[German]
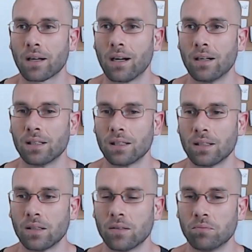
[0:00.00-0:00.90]

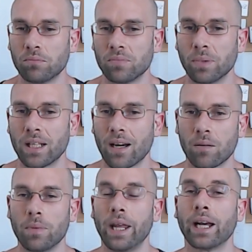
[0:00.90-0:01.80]
äh mit
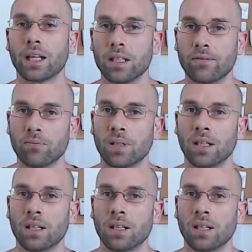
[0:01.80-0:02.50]
einem negativen